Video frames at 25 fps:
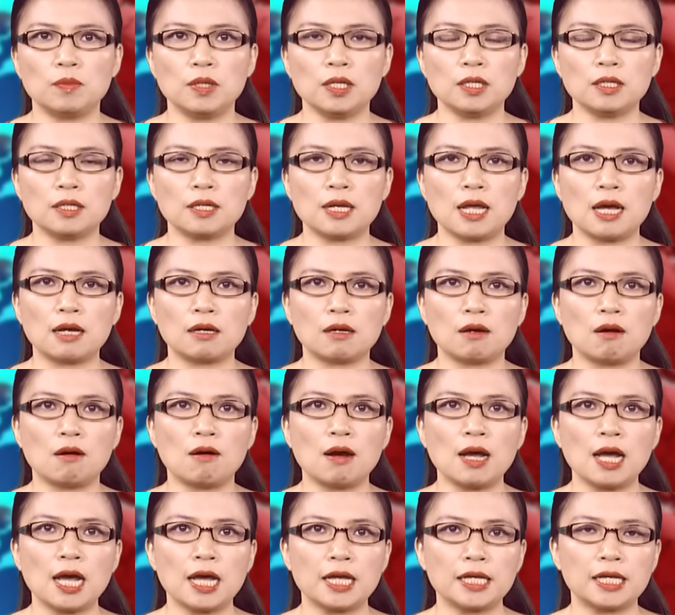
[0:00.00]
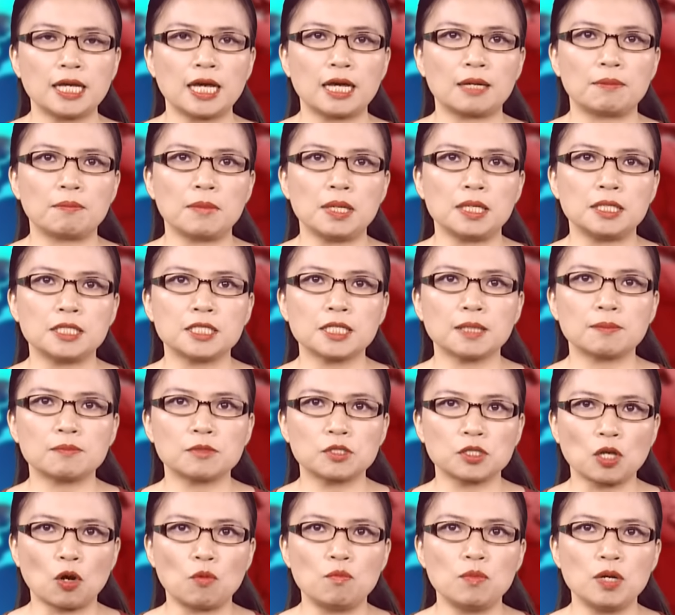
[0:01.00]
cho biết đã có
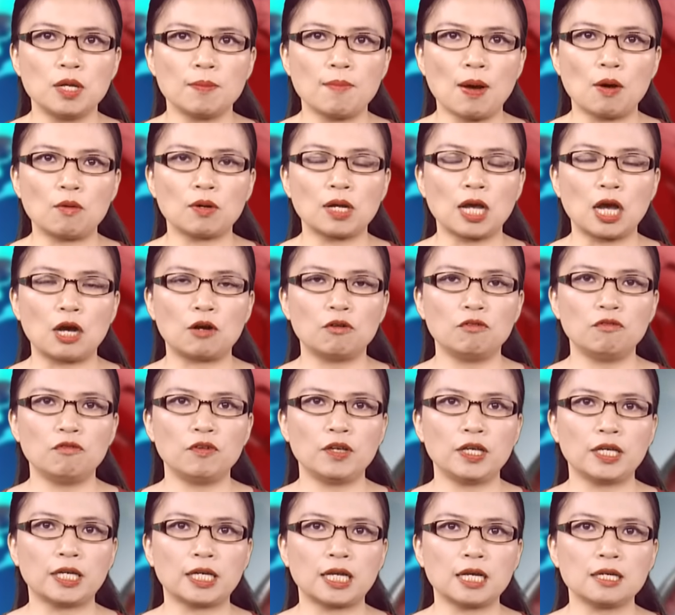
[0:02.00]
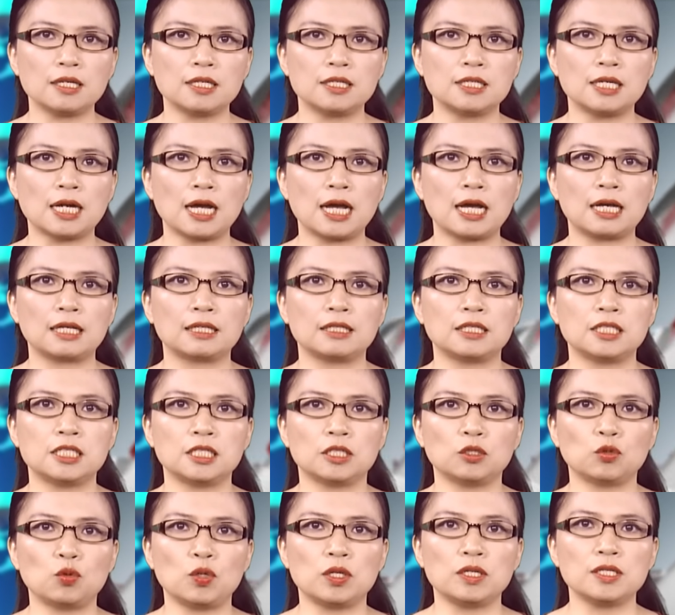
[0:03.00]
2.760 báo cáo về các cửa hàng
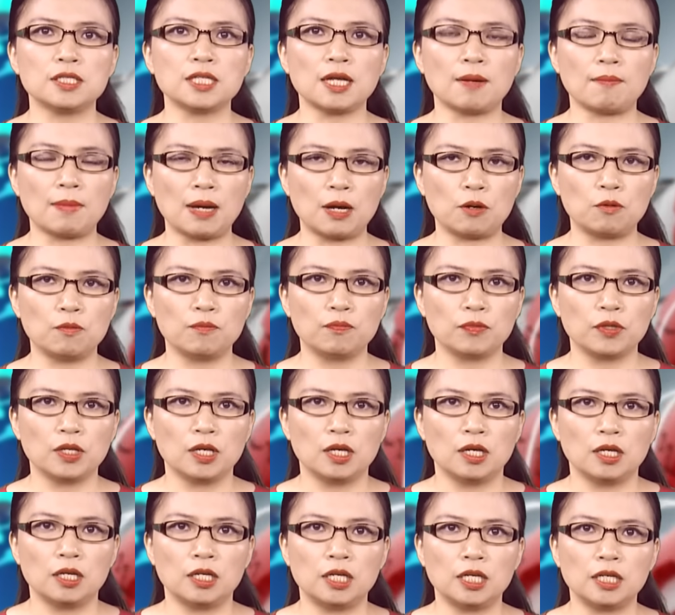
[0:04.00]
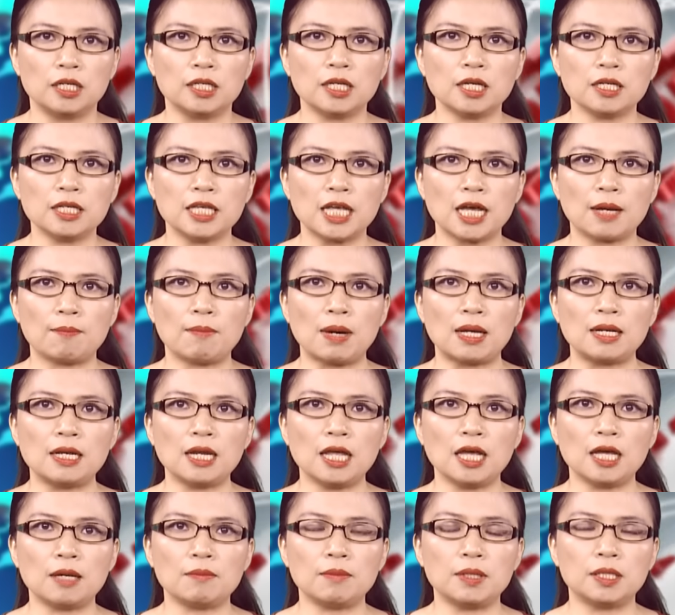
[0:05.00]
trực tuyến giả mạo – khiến các nhà bán
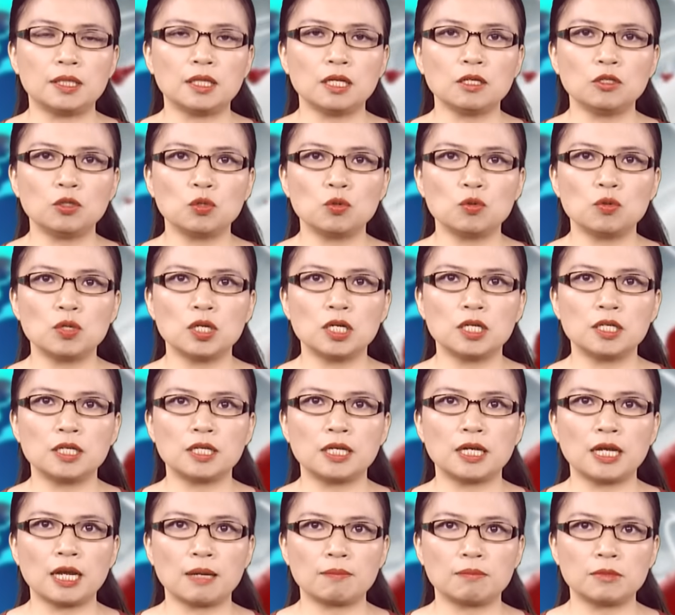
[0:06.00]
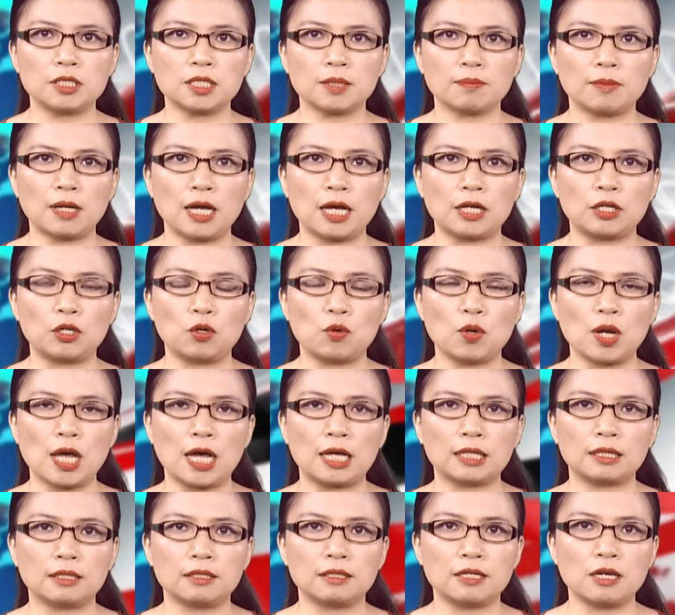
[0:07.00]
lẻ bị thất thu hơn 500.000 đô
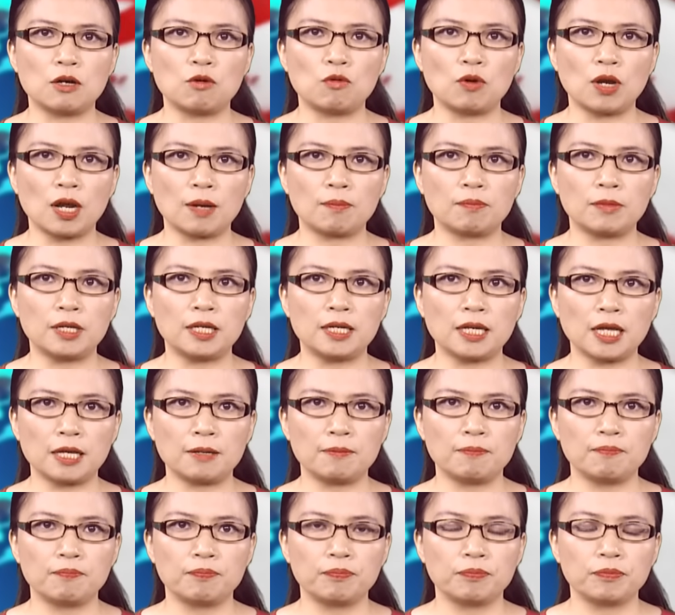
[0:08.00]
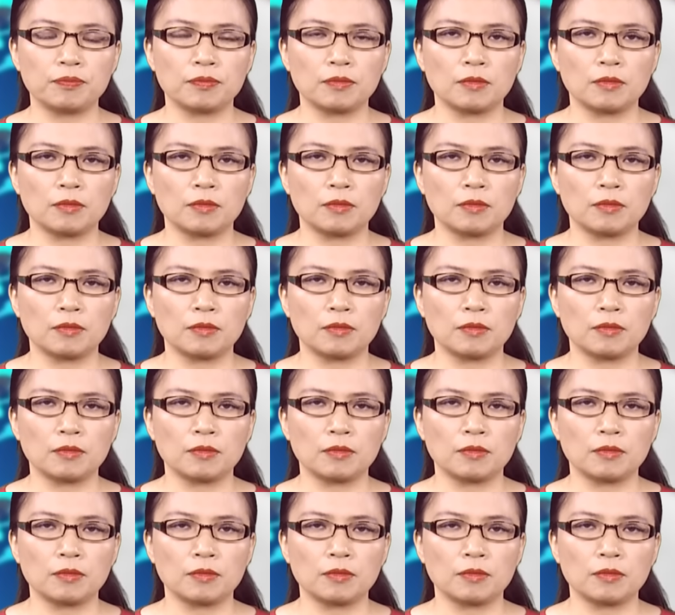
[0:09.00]
la từ đầu năm đến nay.